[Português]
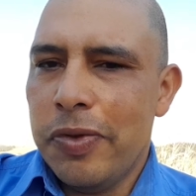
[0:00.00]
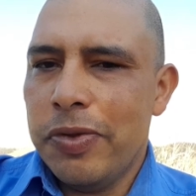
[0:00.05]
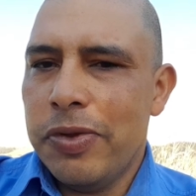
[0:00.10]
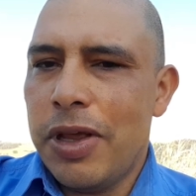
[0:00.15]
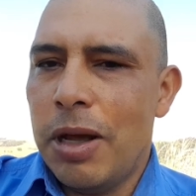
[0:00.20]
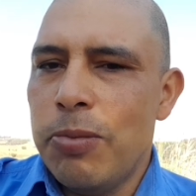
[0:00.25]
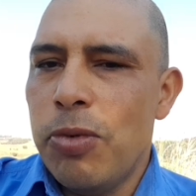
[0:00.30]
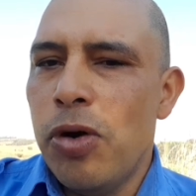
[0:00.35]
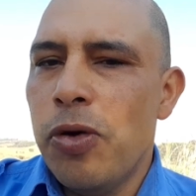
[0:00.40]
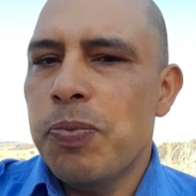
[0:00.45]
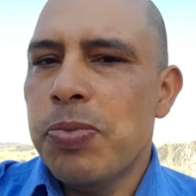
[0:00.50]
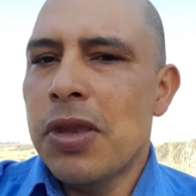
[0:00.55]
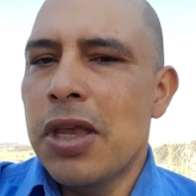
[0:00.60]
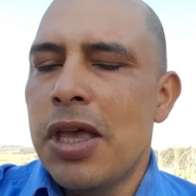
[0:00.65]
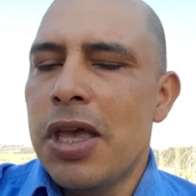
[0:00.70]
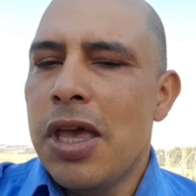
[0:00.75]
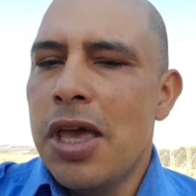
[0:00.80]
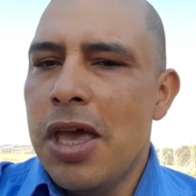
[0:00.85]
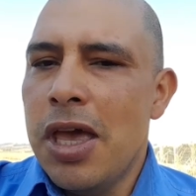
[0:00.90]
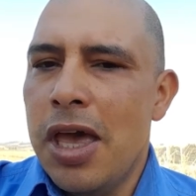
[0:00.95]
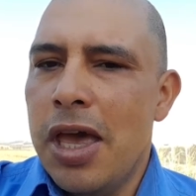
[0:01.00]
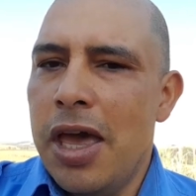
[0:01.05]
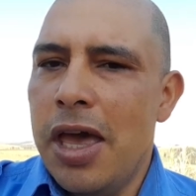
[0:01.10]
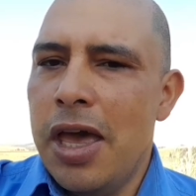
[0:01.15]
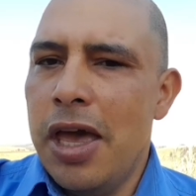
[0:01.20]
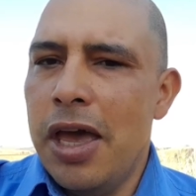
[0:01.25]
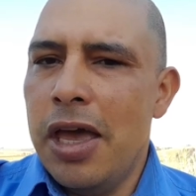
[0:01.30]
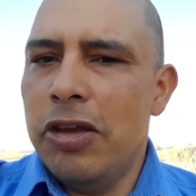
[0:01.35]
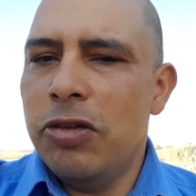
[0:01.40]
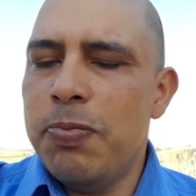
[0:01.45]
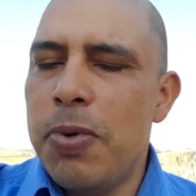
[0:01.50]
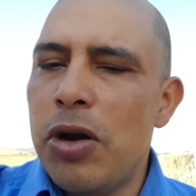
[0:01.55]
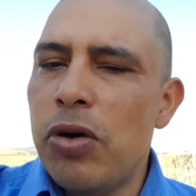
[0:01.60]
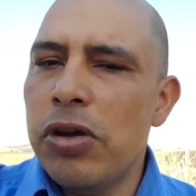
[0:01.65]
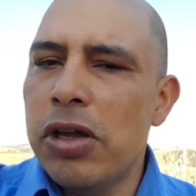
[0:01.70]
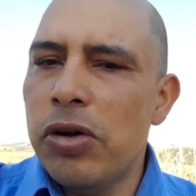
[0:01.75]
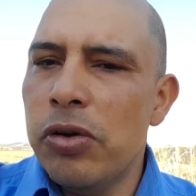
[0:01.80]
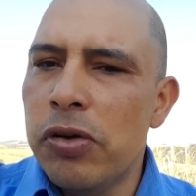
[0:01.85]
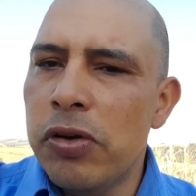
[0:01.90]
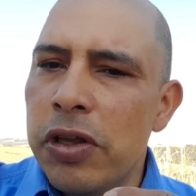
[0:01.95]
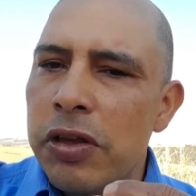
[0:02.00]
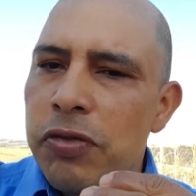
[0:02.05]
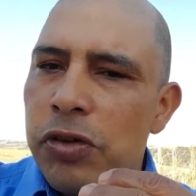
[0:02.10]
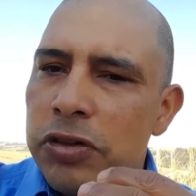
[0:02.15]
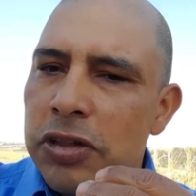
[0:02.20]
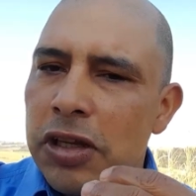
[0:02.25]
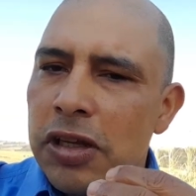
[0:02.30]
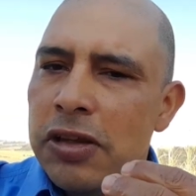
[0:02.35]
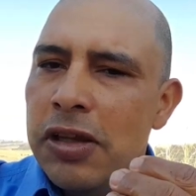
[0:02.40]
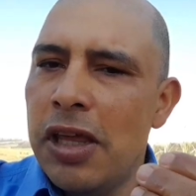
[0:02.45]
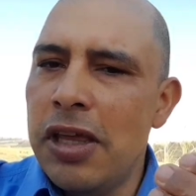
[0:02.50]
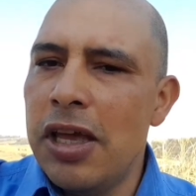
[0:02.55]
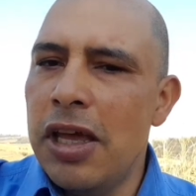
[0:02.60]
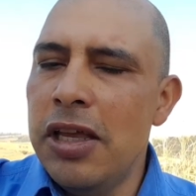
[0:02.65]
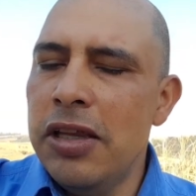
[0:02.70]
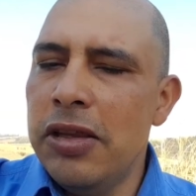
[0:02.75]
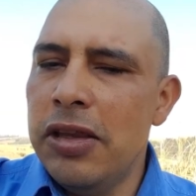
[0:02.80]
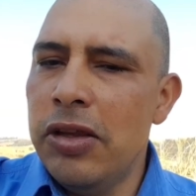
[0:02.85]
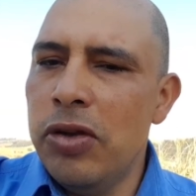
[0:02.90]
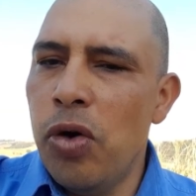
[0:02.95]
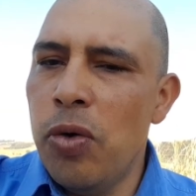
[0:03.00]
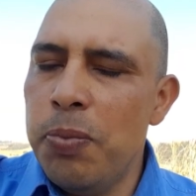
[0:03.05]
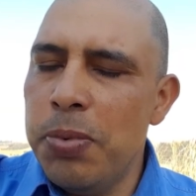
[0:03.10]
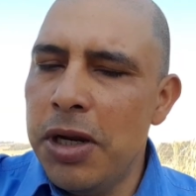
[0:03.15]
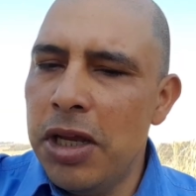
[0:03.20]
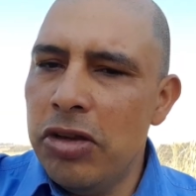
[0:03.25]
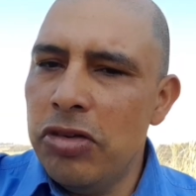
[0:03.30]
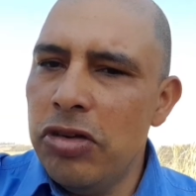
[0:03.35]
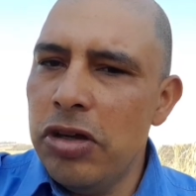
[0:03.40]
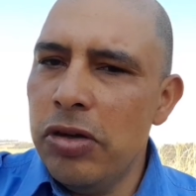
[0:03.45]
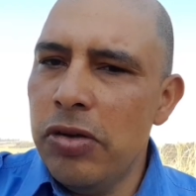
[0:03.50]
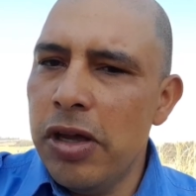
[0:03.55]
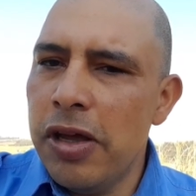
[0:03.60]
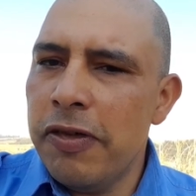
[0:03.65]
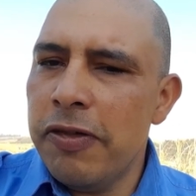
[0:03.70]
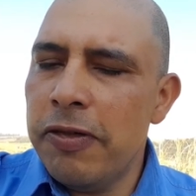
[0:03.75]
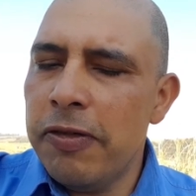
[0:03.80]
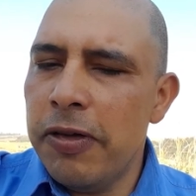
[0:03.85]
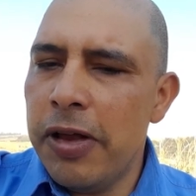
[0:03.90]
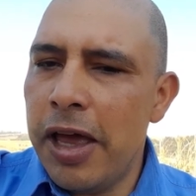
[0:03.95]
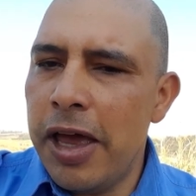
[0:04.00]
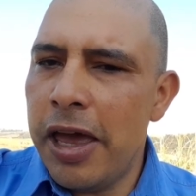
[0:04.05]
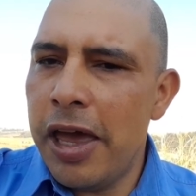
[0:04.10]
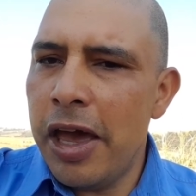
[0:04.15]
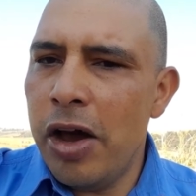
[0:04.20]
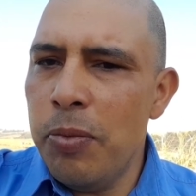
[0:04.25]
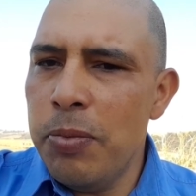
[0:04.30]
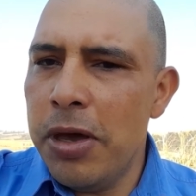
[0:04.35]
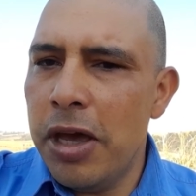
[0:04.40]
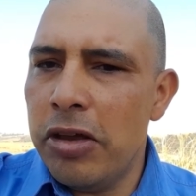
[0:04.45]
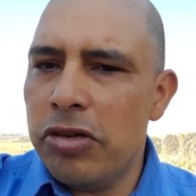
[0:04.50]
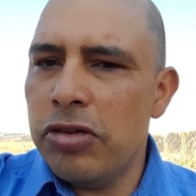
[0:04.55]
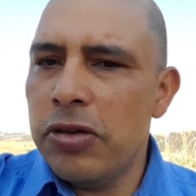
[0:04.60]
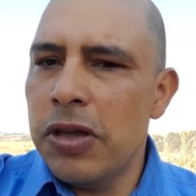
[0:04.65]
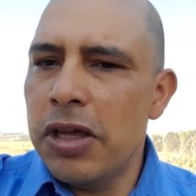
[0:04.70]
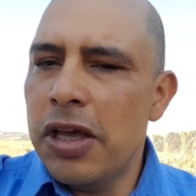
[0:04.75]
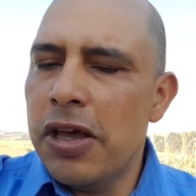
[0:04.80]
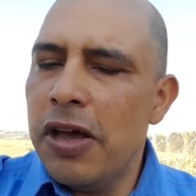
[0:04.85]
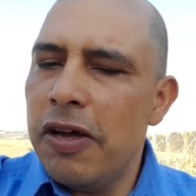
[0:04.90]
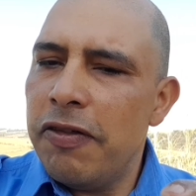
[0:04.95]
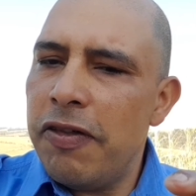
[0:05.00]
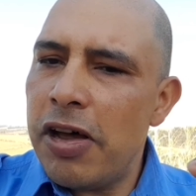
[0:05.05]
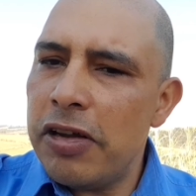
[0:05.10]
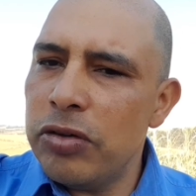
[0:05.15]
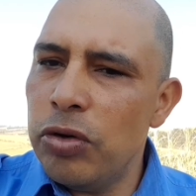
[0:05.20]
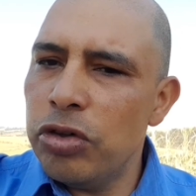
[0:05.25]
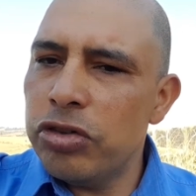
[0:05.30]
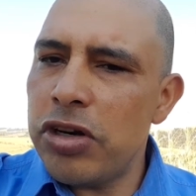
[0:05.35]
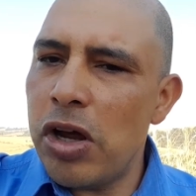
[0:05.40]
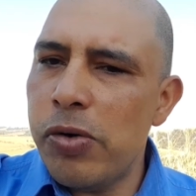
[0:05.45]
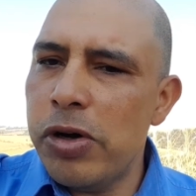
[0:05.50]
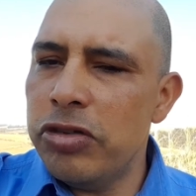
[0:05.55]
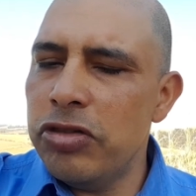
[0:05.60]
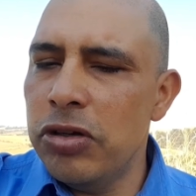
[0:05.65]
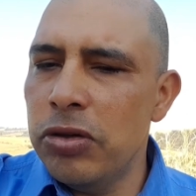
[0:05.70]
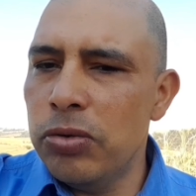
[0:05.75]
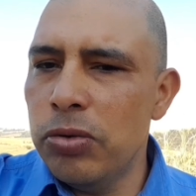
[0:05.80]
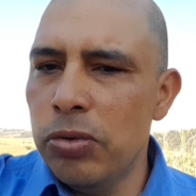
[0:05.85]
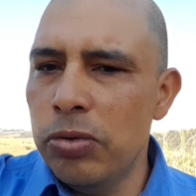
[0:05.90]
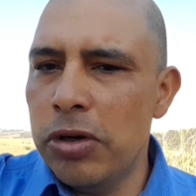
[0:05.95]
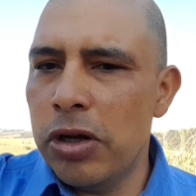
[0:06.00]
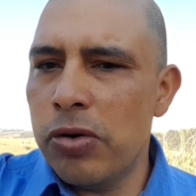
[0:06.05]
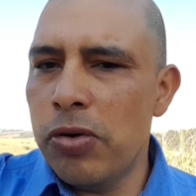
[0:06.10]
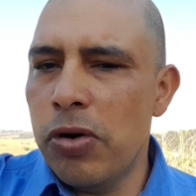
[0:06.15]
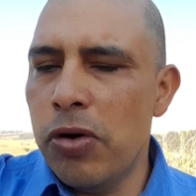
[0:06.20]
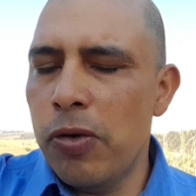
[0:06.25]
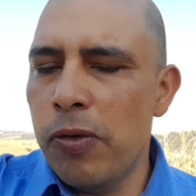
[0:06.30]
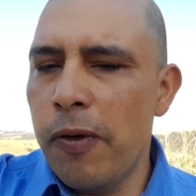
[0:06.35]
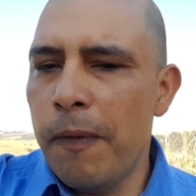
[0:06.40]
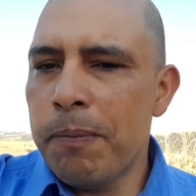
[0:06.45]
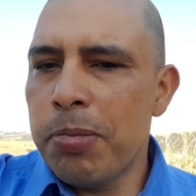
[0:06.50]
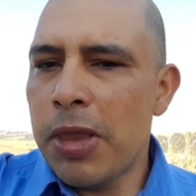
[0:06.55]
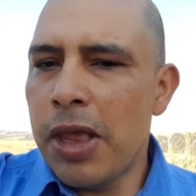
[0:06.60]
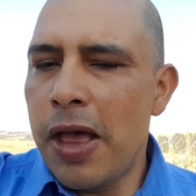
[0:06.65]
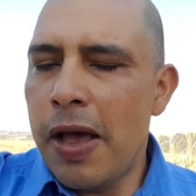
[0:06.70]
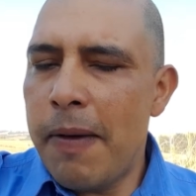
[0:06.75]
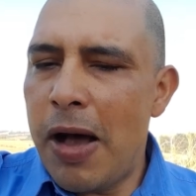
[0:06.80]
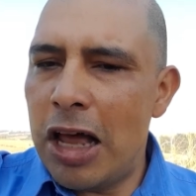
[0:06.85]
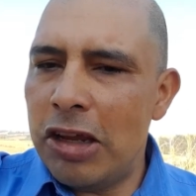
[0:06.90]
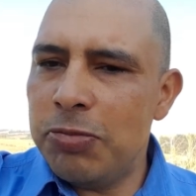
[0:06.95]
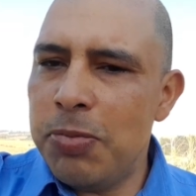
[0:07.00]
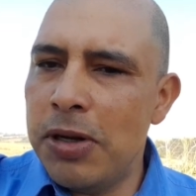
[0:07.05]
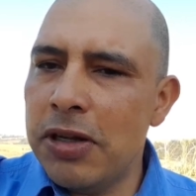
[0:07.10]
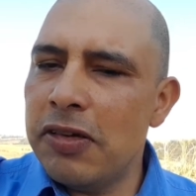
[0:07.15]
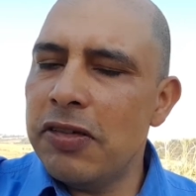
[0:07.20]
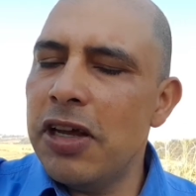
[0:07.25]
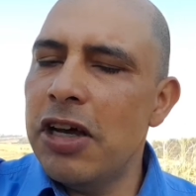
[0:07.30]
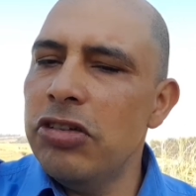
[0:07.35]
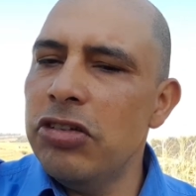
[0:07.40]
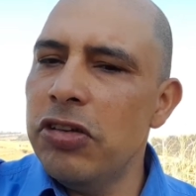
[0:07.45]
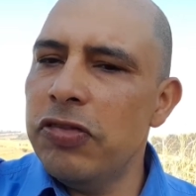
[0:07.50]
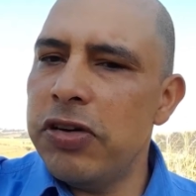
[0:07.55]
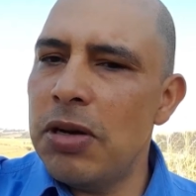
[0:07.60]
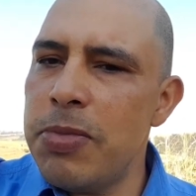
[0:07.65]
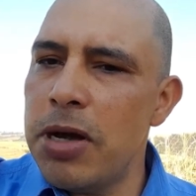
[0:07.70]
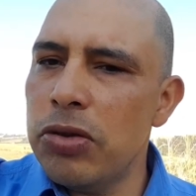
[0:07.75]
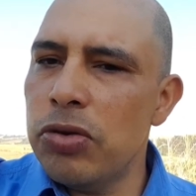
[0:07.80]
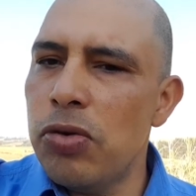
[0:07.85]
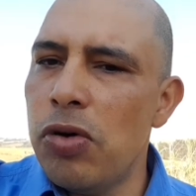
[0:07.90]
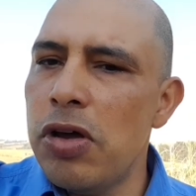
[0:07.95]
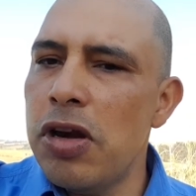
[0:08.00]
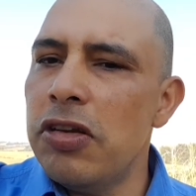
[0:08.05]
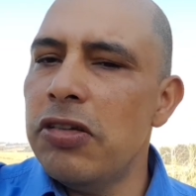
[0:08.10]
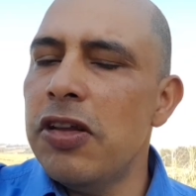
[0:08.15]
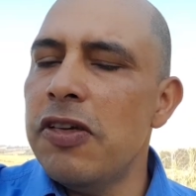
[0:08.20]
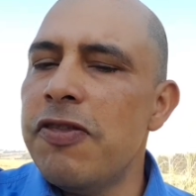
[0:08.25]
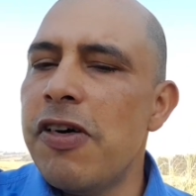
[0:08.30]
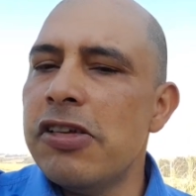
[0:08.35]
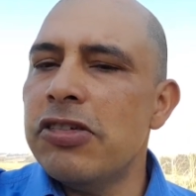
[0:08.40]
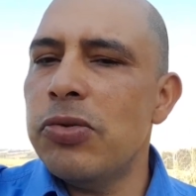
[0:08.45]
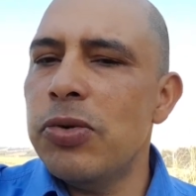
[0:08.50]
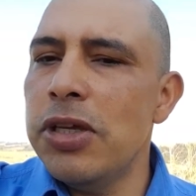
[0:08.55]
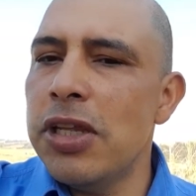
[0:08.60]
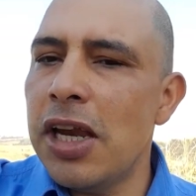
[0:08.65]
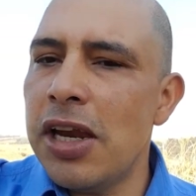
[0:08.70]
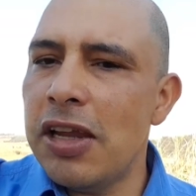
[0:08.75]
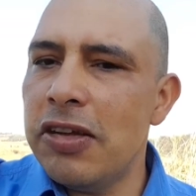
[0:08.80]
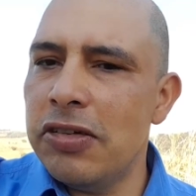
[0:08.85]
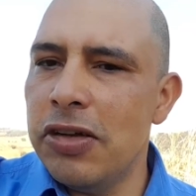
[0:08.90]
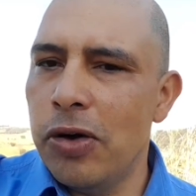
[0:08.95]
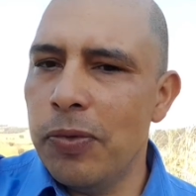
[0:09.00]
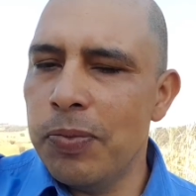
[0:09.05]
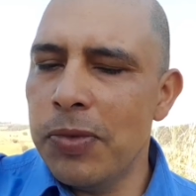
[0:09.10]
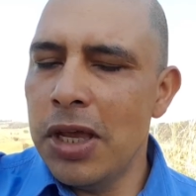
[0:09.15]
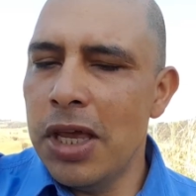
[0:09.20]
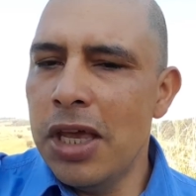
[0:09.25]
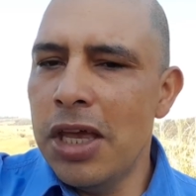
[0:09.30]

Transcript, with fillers: tá bom? É, espero que, eu, que você tenha compreendido. É, é, realmente, faça o chá ou a tintura com as plantas anti-inflamatórias e faça a inalação.